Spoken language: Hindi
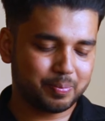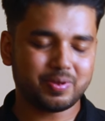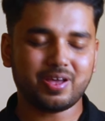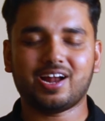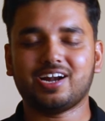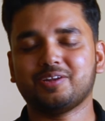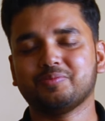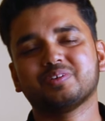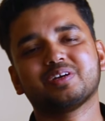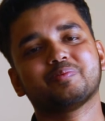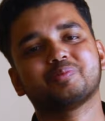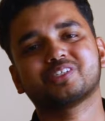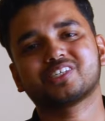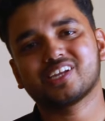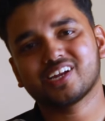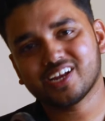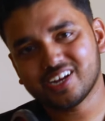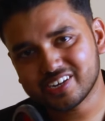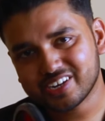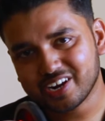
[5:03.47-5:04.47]
यहाँ पे आठ मेगा
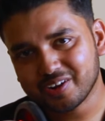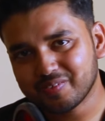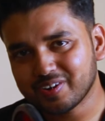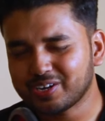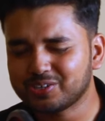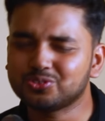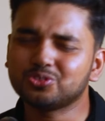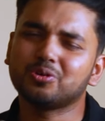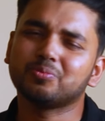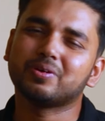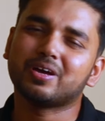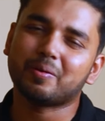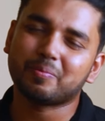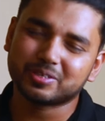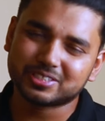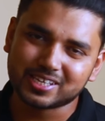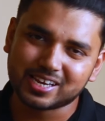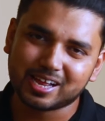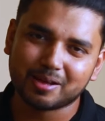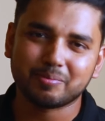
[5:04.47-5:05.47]
पिक्सल का अल्ट्रा वाइड दो मेगा
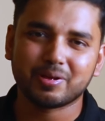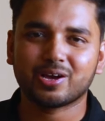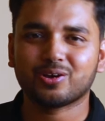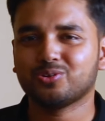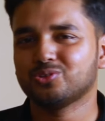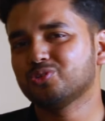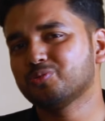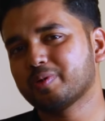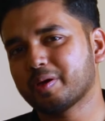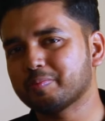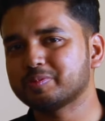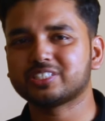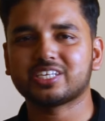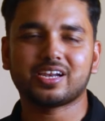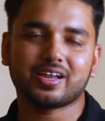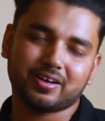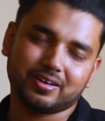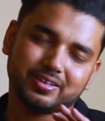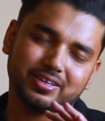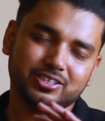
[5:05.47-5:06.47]
पिक्सल का मैक्रो दो मेगा
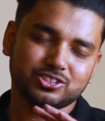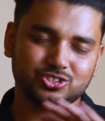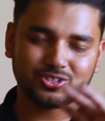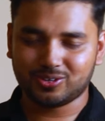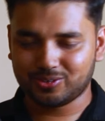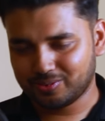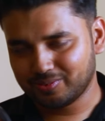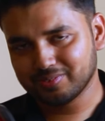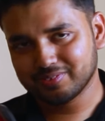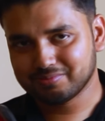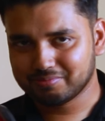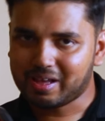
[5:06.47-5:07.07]
पिक्सल चलो